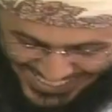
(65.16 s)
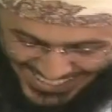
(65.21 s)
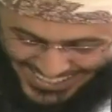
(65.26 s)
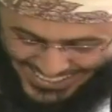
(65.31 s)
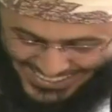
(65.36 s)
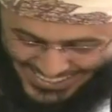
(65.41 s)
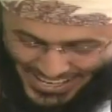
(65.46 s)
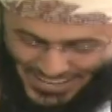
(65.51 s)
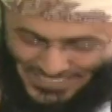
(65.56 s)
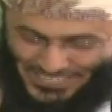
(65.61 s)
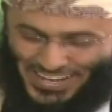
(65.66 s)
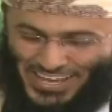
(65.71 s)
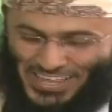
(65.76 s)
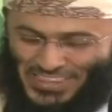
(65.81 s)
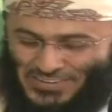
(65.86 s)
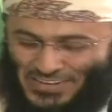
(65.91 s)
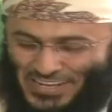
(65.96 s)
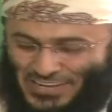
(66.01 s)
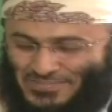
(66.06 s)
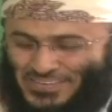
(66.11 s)
طيب
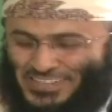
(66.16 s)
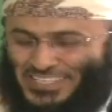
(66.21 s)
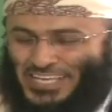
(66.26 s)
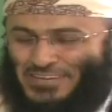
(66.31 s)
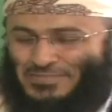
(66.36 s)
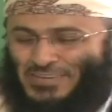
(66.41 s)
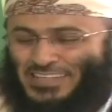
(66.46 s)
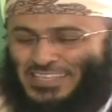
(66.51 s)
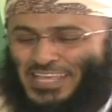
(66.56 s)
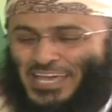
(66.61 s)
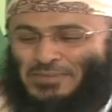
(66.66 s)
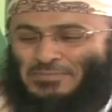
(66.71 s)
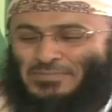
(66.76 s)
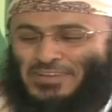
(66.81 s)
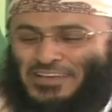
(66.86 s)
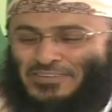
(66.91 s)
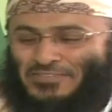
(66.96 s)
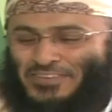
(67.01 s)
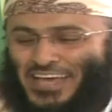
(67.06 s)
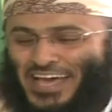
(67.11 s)
قاضي محمد كما
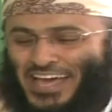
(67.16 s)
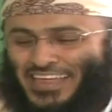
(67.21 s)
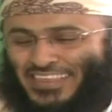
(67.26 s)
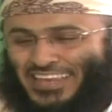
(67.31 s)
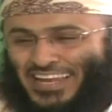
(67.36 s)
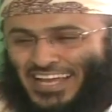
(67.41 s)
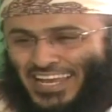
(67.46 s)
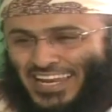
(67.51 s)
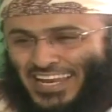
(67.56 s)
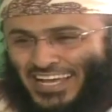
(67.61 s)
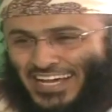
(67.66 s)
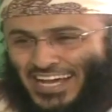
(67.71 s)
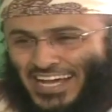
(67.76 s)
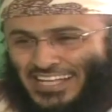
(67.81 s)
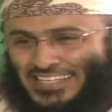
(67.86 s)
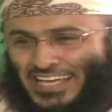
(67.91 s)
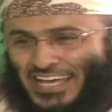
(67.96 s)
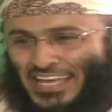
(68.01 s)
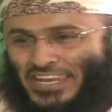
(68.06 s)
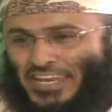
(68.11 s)
دائبنا في هذه
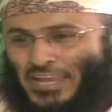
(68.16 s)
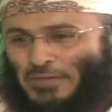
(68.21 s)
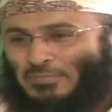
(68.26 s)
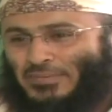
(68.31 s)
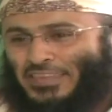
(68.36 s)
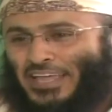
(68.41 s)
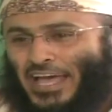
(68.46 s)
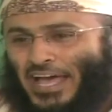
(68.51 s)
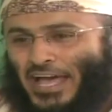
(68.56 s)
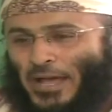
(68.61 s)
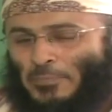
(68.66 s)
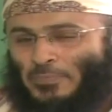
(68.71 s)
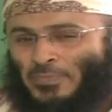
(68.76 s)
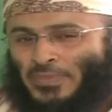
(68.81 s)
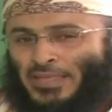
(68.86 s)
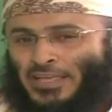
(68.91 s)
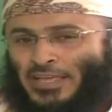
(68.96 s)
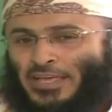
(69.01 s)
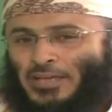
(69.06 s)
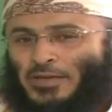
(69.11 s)
الحلقات أن نبدأ
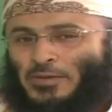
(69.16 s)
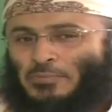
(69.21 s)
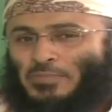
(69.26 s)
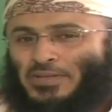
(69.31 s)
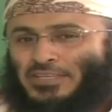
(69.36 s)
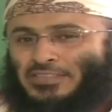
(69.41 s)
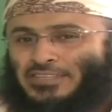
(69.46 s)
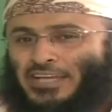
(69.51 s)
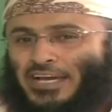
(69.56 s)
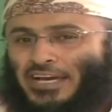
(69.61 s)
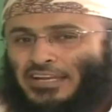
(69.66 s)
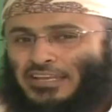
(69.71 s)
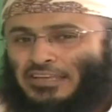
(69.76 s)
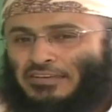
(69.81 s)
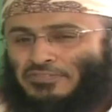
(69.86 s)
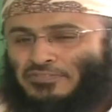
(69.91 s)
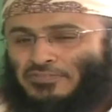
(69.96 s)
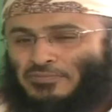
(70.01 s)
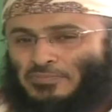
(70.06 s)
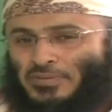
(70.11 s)

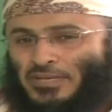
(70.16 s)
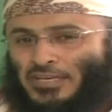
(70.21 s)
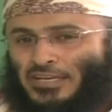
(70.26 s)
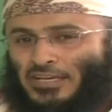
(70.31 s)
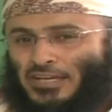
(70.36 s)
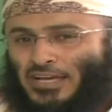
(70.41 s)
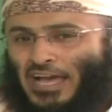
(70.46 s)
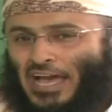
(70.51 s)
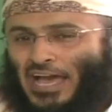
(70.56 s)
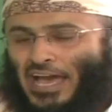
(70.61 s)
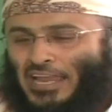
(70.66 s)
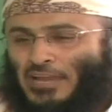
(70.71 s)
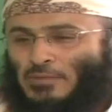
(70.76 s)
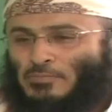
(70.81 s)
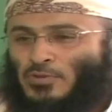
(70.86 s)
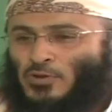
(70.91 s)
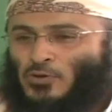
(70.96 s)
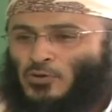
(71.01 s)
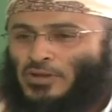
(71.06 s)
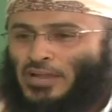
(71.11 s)
بالتعريف بعالم
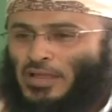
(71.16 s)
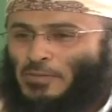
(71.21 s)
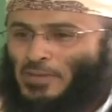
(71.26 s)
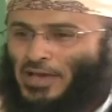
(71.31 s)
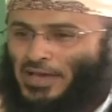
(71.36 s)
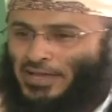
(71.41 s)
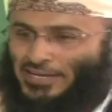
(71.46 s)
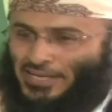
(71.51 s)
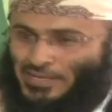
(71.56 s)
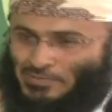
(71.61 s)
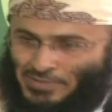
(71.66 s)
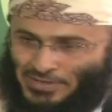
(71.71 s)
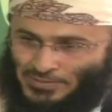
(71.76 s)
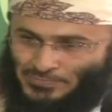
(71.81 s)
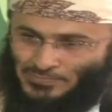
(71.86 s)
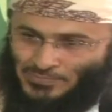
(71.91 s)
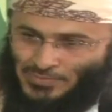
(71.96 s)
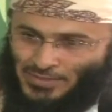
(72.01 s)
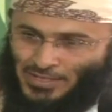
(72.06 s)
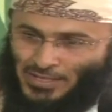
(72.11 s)
من علماء اليمن
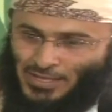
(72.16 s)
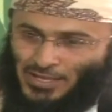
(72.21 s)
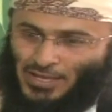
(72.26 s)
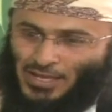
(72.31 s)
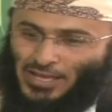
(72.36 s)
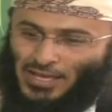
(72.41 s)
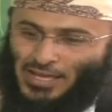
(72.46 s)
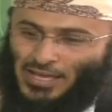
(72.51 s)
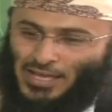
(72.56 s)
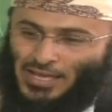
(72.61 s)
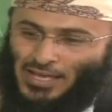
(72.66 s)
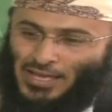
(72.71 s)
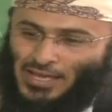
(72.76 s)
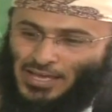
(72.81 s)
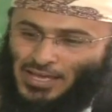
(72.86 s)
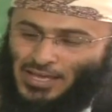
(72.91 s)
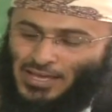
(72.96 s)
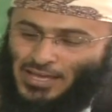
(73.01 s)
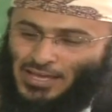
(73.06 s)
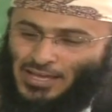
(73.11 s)

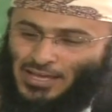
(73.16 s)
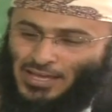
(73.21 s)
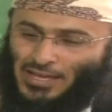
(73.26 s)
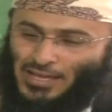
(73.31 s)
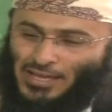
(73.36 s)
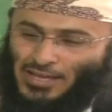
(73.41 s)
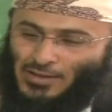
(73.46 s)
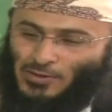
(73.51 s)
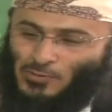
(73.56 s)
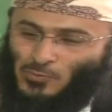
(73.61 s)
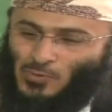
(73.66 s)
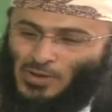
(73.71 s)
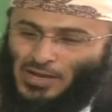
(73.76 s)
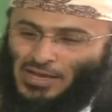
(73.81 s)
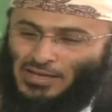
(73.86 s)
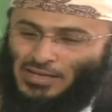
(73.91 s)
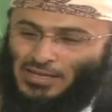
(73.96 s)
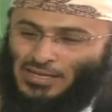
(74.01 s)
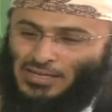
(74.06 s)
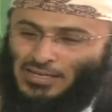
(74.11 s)
آه
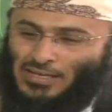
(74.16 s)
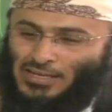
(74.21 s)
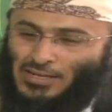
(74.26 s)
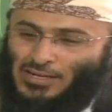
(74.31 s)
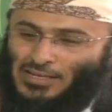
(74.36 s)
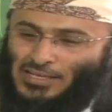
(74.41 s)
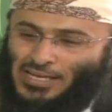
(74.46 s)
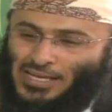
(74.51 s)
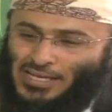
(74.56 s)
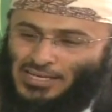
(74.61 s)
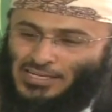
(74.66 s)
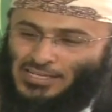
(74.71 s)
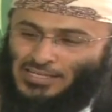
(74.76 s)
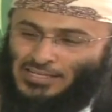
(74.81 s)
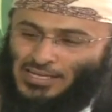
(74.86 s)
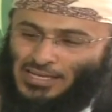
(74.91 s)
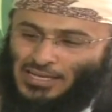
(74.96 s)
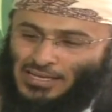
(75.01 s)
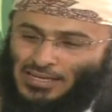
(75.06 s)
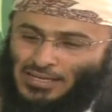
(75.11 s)

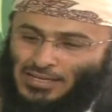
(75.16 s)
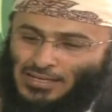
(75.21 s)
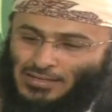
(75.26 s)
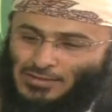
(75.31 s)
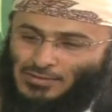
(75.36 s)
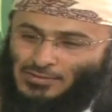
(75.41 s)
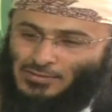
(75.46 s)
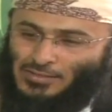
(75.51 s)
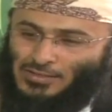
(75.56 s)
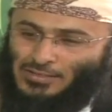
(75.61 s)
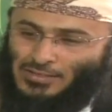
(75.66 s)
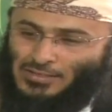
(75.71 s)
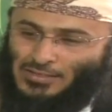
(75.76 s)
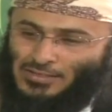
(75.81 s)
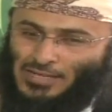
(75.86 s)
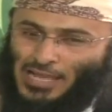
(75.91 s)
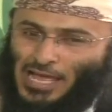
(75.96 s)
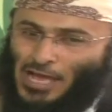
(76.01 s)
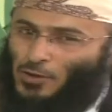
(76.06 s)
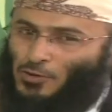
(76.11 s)
ويعني آه،, آه
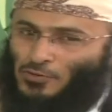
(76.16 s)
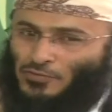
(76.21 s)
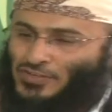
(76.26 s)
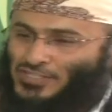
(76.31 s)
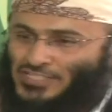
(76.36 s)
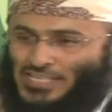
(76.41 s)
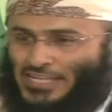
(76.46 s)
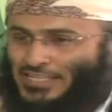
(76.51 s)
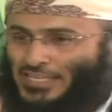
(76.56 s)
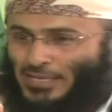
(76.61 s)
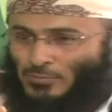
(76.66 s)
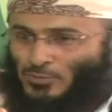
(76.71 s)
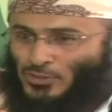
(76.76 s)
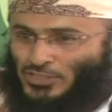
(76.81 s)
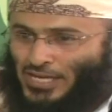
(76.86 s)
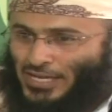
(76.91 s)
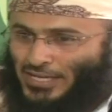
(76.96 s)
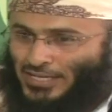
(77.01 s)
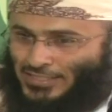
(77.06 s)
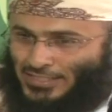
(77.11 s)
لا أخفي سادة
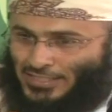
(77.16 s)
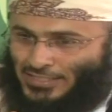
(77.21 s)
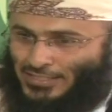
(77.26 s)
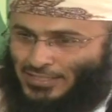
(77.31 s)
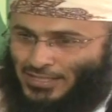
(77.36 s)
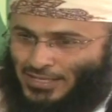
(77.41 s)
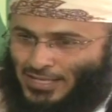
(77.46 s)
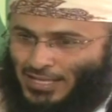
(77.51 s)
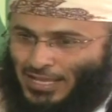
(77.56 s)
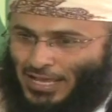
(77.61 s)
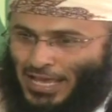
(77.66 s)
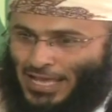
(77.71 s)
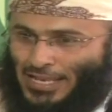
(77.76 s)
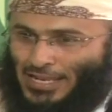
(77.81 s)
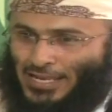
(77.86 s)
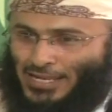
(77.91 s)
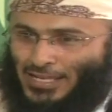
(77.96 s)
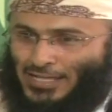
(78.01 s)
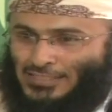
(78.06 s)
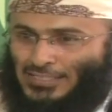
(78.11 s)
المشاهدين
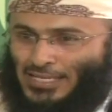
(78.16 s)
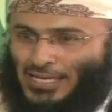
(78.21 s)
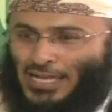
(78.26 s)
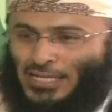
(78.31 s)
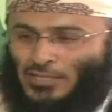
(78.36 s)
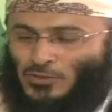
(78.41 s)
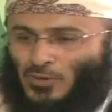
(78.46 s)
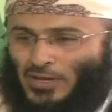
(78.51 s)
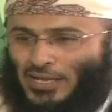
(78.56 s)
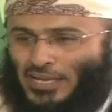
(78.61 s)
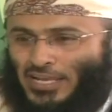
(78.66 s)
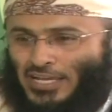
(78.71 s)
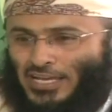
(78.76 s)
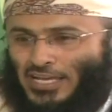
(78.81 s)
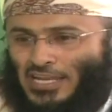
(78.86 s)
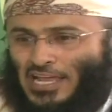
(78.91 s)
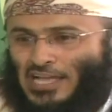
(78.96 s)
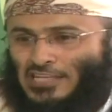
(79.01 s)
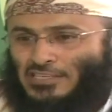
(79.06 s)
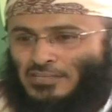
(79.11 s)
أنني اقترحت عليك
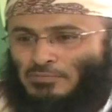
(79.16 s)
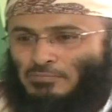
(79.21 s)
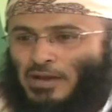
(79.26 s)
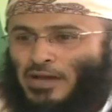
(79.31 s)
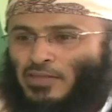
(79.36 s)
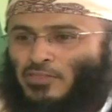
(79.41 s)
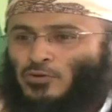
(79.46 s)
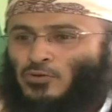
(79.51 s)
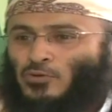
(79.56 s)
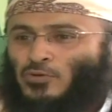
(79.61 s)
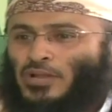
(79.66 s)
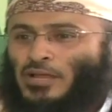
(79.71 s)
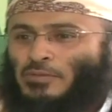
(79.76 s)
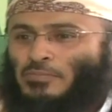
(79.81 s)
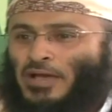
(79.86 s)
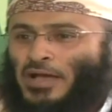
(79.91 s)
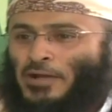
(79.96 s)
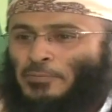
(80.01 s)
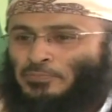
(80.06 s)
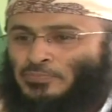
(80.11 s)
ناتي بعض
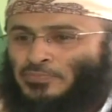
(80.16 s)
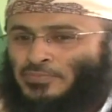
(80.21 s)
العلماء